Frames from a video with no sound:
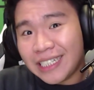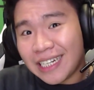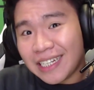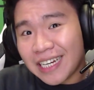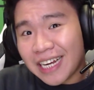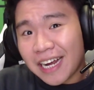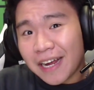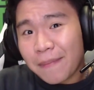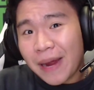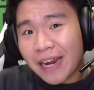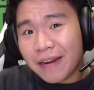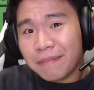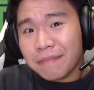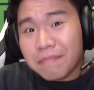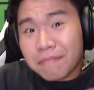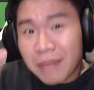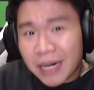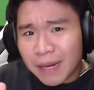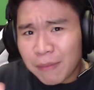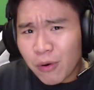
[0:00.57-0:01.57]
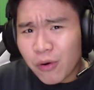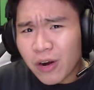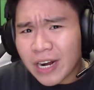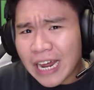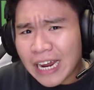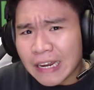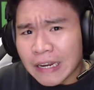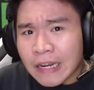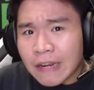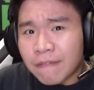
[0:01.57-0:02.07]
chào tất cả các bạn, mình là Bú Con
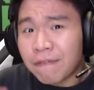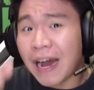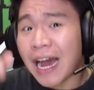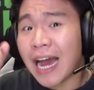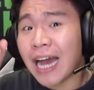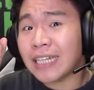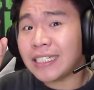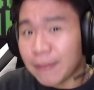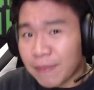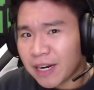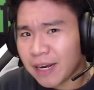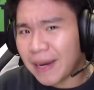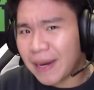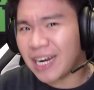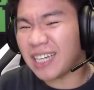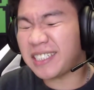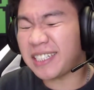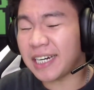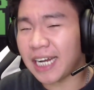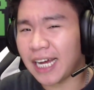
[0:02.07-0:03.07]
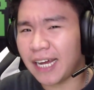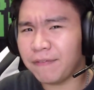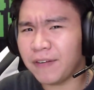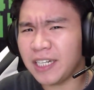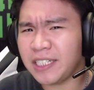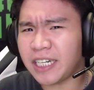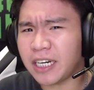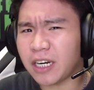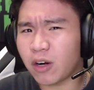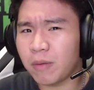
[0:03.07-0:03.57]
đây. Và chào mừng các bạn đã trở lại với
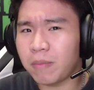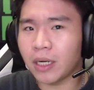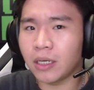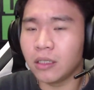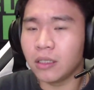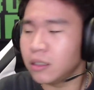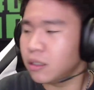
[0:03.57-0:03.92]
channel của mình.